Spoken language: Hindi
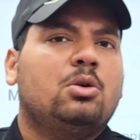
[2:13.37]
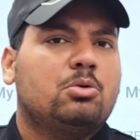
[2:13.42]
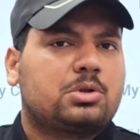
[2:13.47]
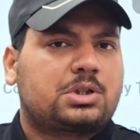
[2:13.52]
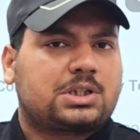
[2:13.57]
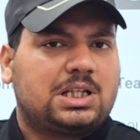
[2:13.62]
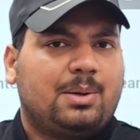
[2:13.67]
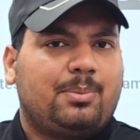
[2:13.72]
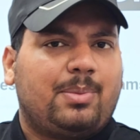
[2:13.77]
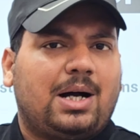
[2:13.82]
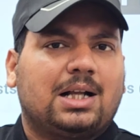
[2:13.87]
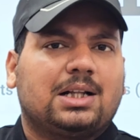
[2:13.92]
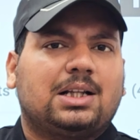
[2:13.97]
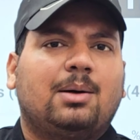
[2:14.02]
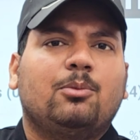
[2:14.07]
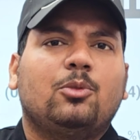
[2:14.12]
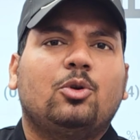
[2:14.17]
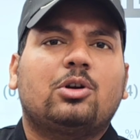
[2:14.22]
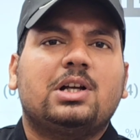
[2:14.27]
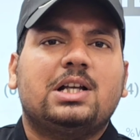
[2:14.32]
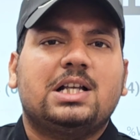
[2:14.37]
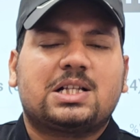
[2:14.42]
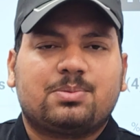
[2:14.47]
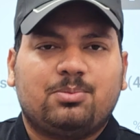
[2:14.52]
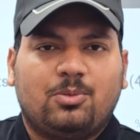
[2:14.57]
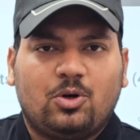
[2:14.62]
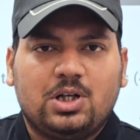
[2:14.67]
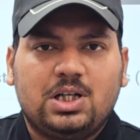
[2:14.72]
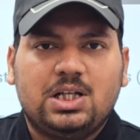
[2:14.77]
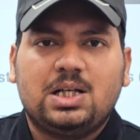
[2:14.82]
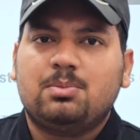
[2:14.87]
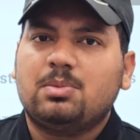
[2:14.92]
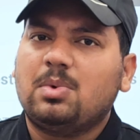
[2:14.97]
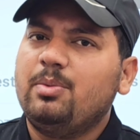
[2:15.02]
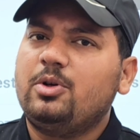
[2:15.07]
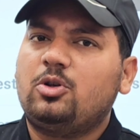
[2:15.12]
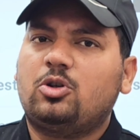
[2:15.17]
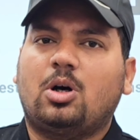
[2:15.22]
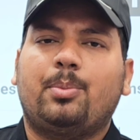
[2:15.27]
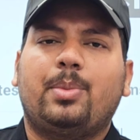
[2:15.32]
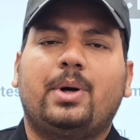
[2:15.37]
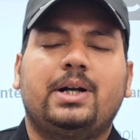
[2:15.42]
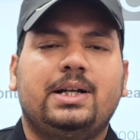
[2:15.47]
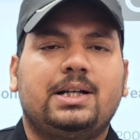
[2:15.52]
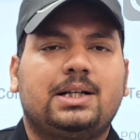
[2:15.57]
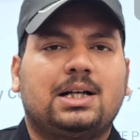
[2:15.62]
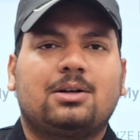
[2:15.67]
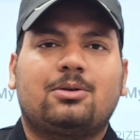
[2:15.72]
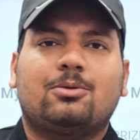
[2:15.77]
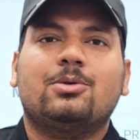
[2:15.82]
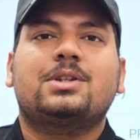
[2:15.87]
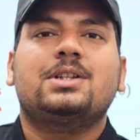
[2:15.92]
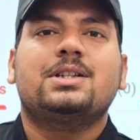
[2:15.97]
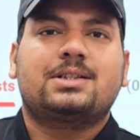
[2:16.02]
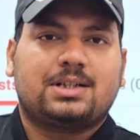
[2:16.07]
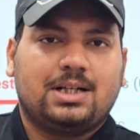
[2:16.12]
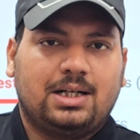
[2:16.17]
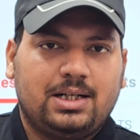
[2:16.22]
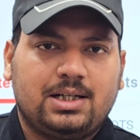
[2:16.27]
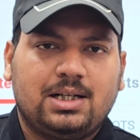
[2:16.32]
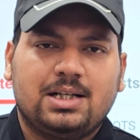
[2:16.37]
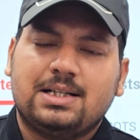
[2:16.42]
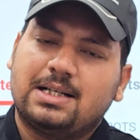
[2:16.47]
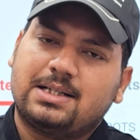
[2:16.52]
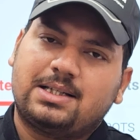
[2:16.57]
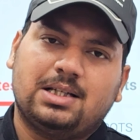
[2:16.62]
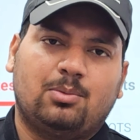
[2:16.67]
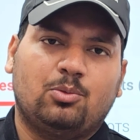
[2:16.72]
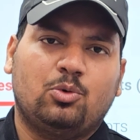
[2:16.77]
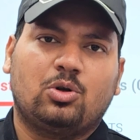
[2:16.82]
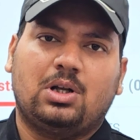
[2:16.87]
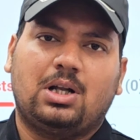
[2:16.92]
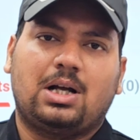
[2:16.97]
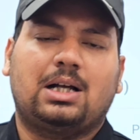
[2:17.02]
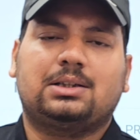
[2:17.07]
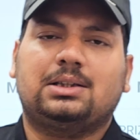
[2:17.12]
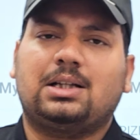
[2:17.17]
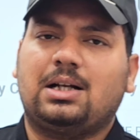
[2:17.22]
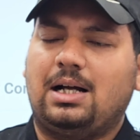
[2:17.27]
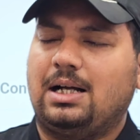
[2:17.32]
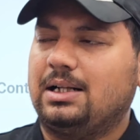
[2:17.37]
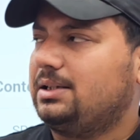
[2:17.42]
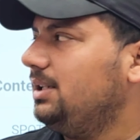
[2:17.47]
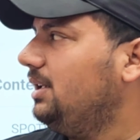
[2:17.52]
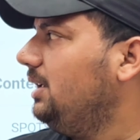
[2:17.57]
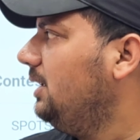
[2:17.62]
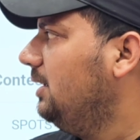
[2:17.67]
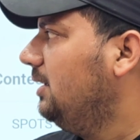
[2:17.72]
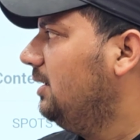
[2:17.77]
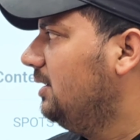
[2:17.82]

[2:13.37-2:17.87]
उसके बाद हम लोग स्मॉल लीग में भी टॉप आने का कोशिश करेंगे जैसे हम लोग लगातार आते